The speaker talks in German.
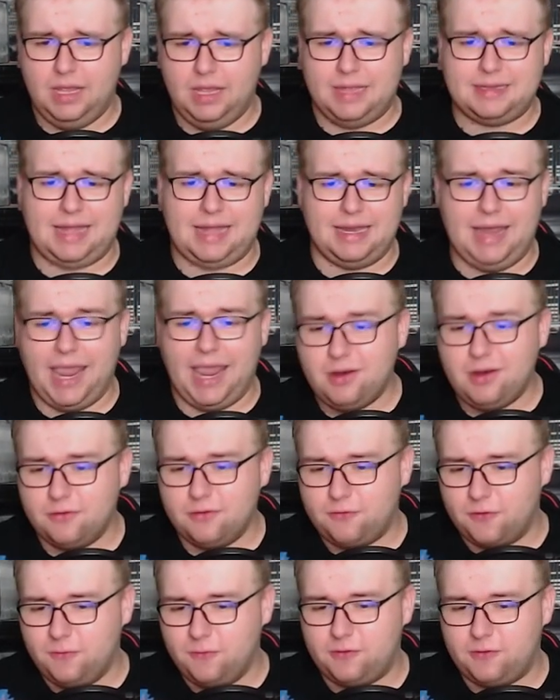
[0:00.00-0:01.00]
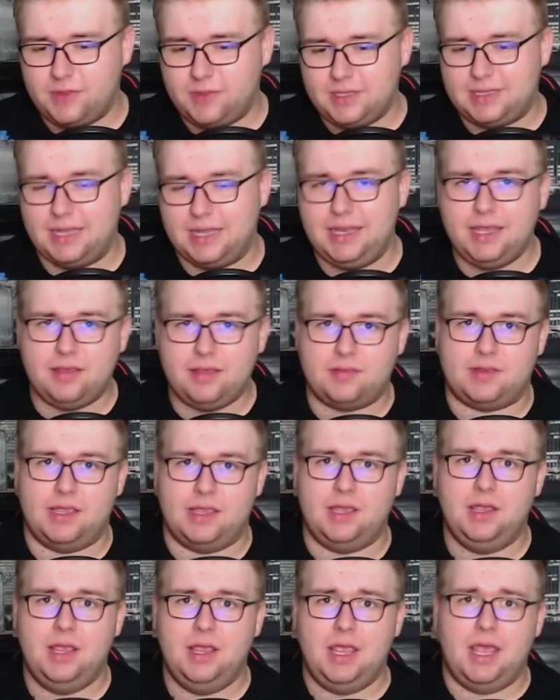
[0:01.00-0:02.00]
Dann 51 der
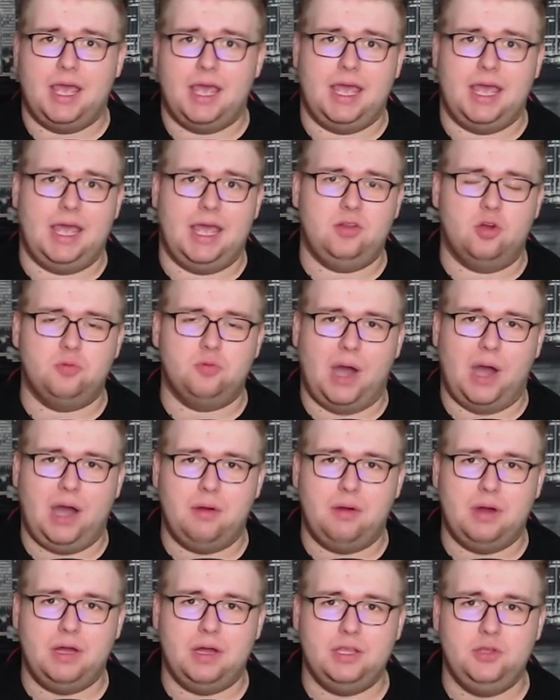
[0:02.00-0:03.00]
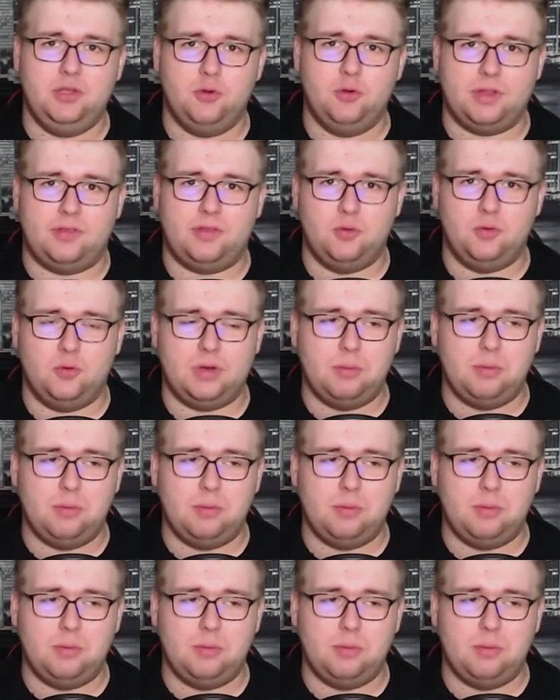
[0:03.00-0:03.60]
nächste. Äh, no Power, Yuki Tsunoda